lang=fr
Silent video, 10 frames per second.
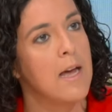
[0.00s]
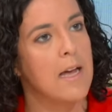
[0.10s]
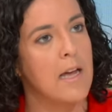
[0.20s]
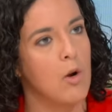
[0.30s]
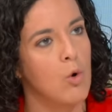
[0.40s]

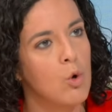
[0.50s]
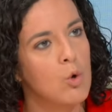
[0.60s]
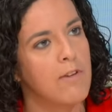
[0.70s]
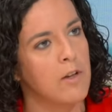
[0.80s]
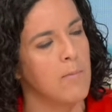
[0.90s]
Et le
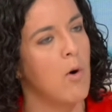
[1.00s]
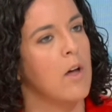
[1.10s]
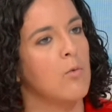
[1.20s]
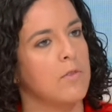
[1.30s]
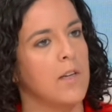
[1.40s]
gouvernement a
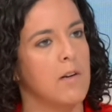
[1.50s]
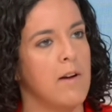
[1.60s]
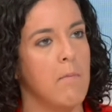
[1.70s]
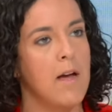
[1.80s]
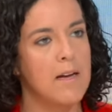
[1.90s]
annoncé quand
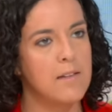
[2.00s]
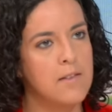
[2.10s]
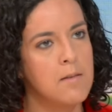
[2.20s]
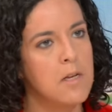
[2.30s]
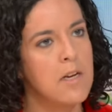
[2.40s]
même
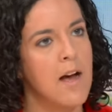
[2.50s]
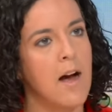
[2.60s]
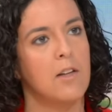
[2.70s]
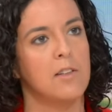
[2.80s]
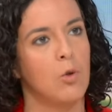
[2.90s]
10
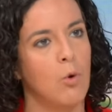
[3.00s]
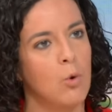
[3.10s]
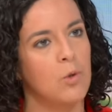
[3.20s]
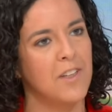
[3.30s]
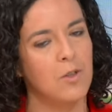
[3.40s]
milliards
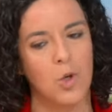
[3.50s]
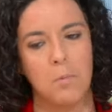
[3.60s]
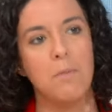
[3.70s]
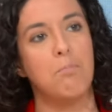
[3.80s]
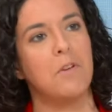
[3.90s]
d'euros
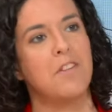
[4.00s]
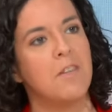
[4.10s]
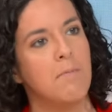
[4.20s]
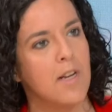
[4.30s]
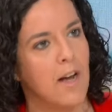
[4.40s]
d'économie, puis
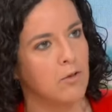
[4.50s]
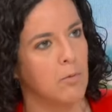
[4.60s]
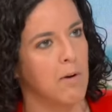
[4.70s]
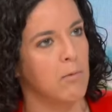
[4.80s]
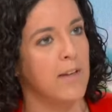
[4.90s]
10 milliards
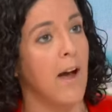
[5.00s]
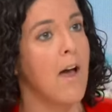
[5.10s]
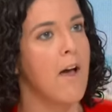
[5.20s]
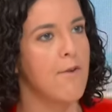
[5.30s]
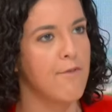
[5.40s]
supplémentaires,
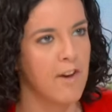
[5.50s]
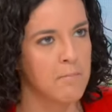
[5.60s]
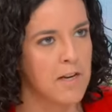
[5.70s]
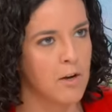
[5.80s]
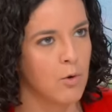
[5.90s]
20
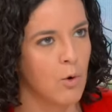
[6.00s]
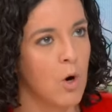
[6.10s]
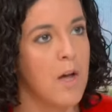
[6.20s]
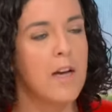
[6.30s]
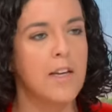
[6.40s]
milliards d'euros,
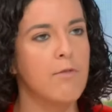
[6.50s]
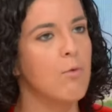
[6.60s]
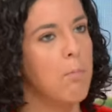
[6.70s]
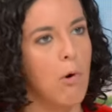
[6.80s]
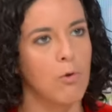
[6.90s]
qui
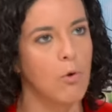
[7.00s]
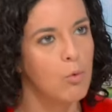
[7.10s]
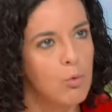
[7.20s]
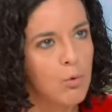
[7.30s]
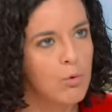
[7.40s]
vont prendre
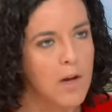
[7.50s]
où